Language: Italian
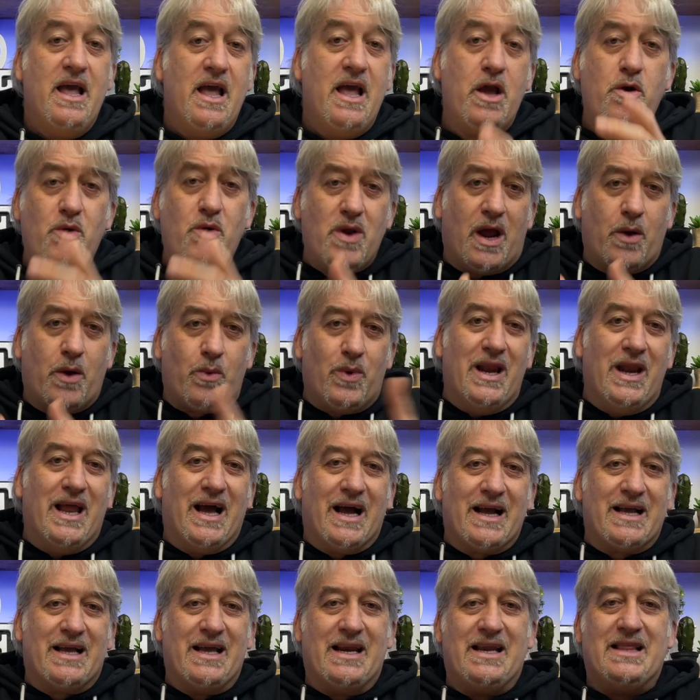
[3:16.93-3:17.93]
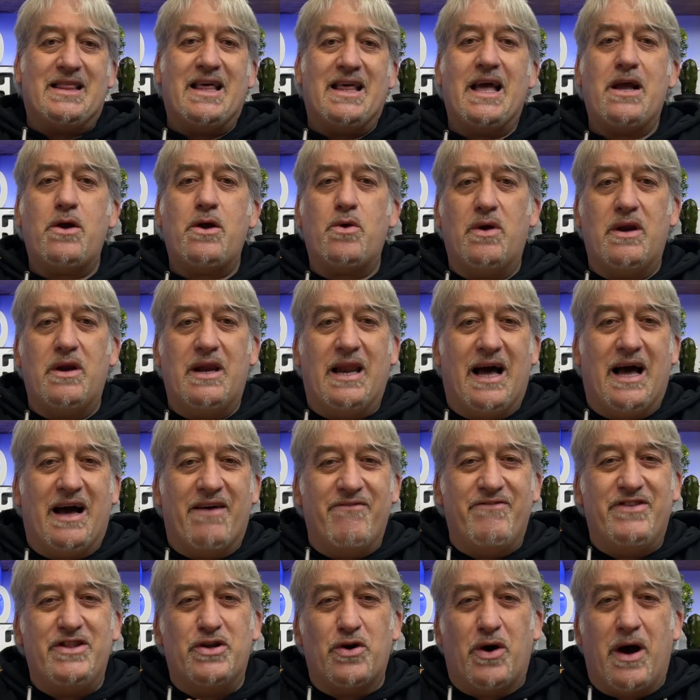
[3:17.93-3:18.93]
E ora quella che ritengo la
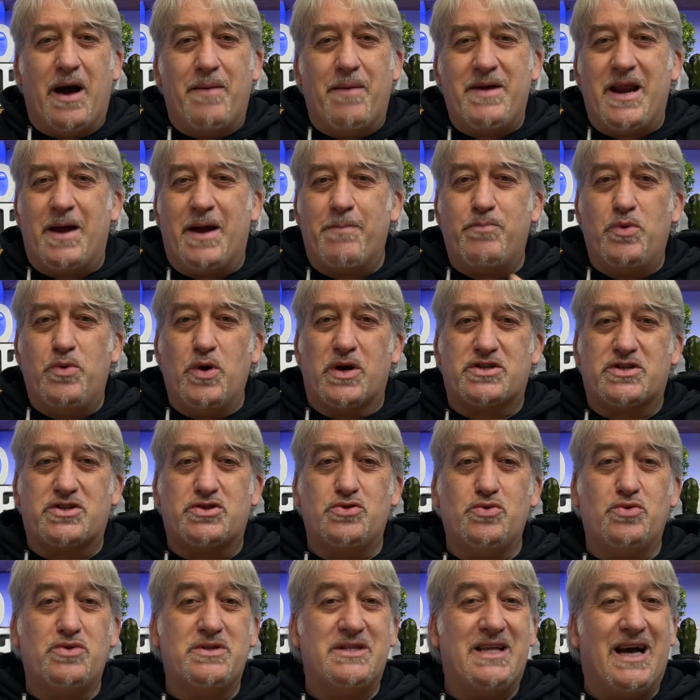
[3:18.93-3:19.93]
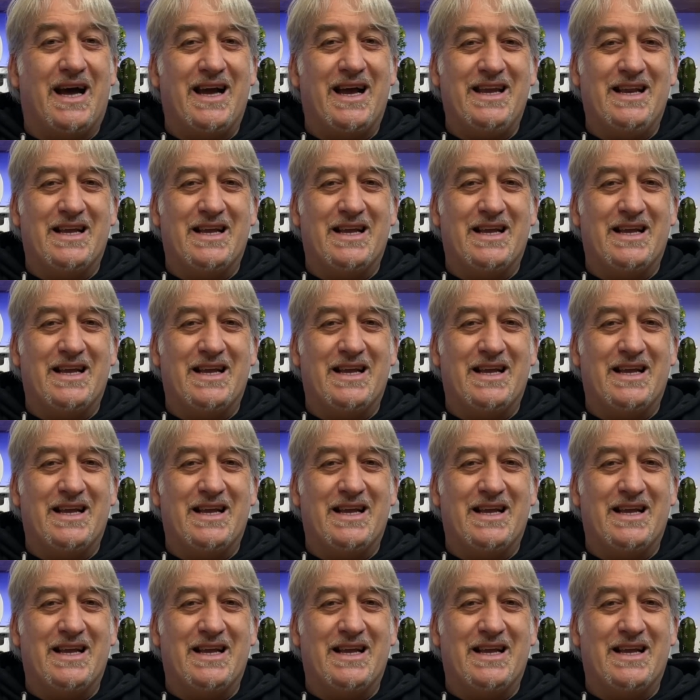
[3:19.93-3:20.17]
videocamera più assurda